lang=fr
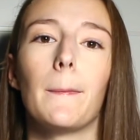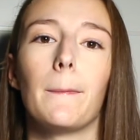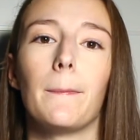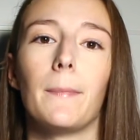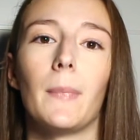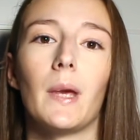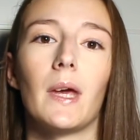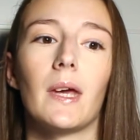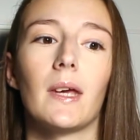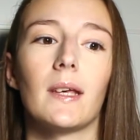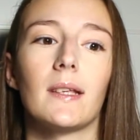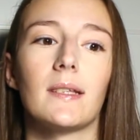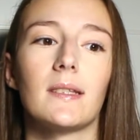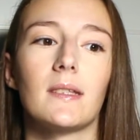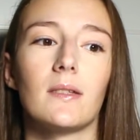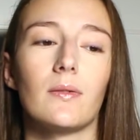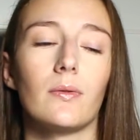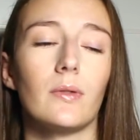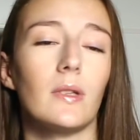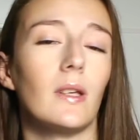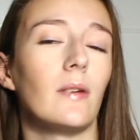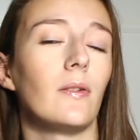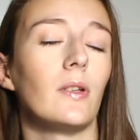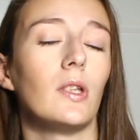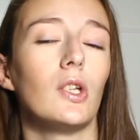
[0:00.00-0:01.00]
Mais si
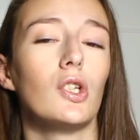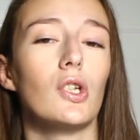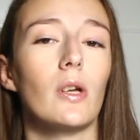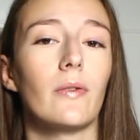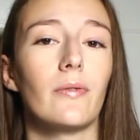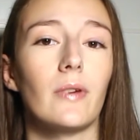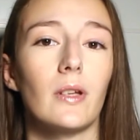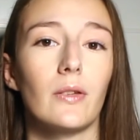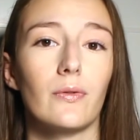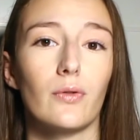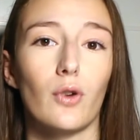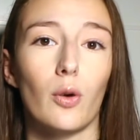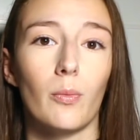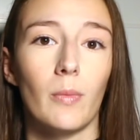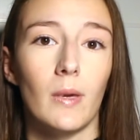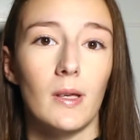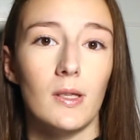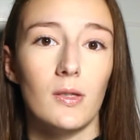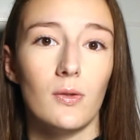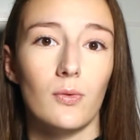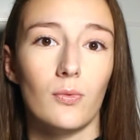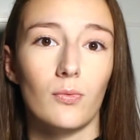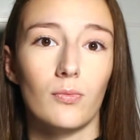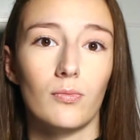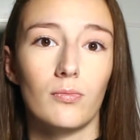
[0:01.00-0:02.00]
vous avez déjà fait une
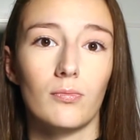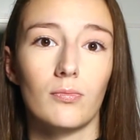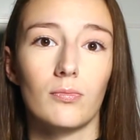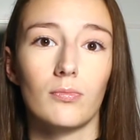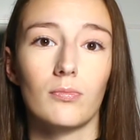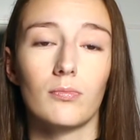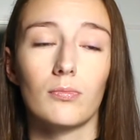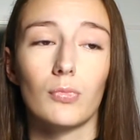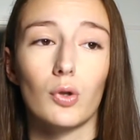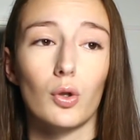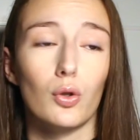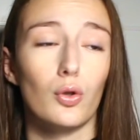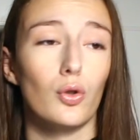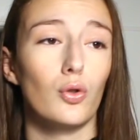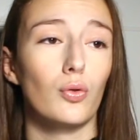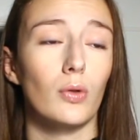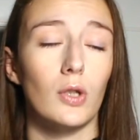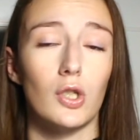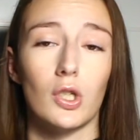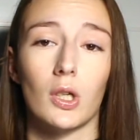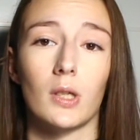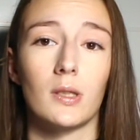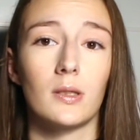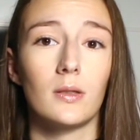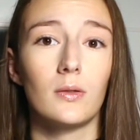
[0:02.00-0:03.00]
formation, que ce soit
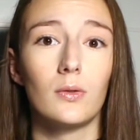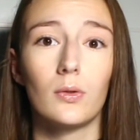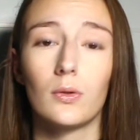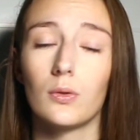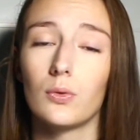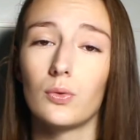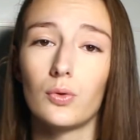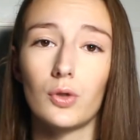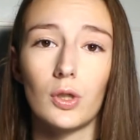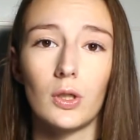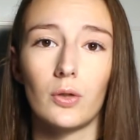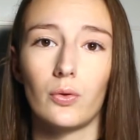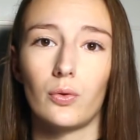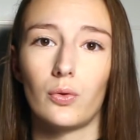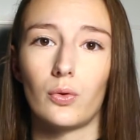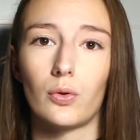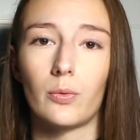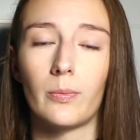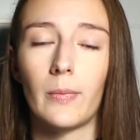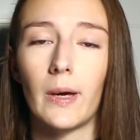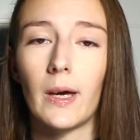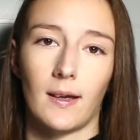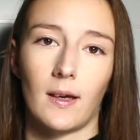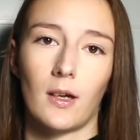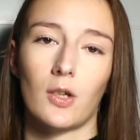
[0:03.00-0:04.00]
chez Indigo ou chez une
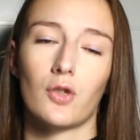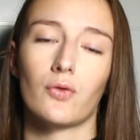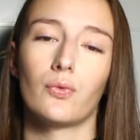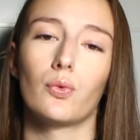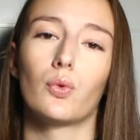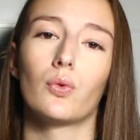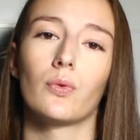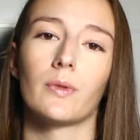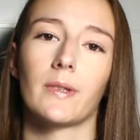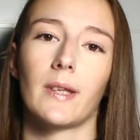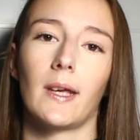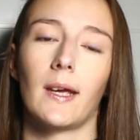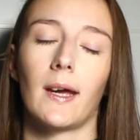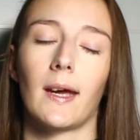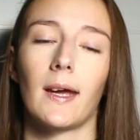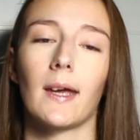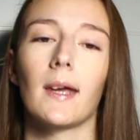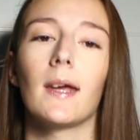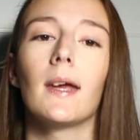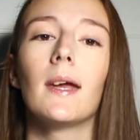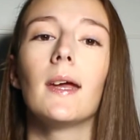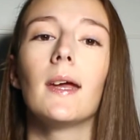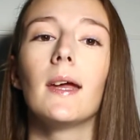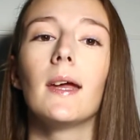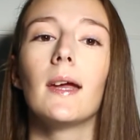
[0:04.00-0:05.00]
autre marque, je vous conseillerais
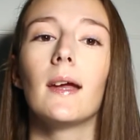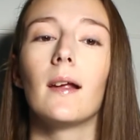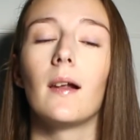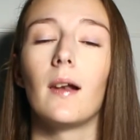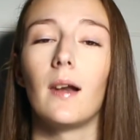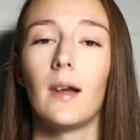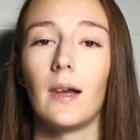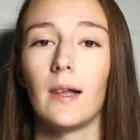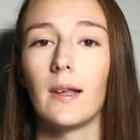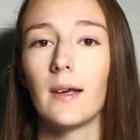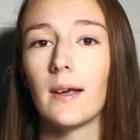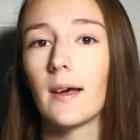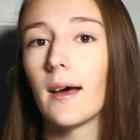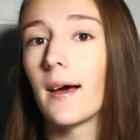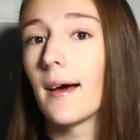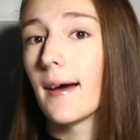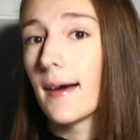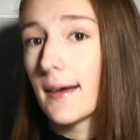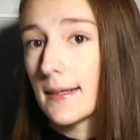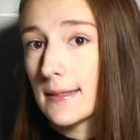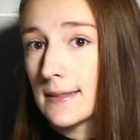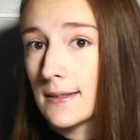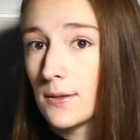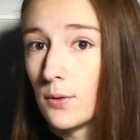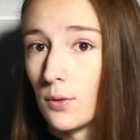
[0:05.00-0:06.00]
les
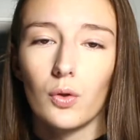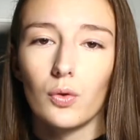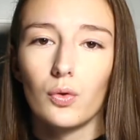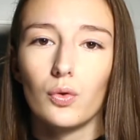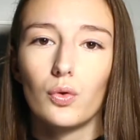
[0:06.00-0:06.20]
Indigo.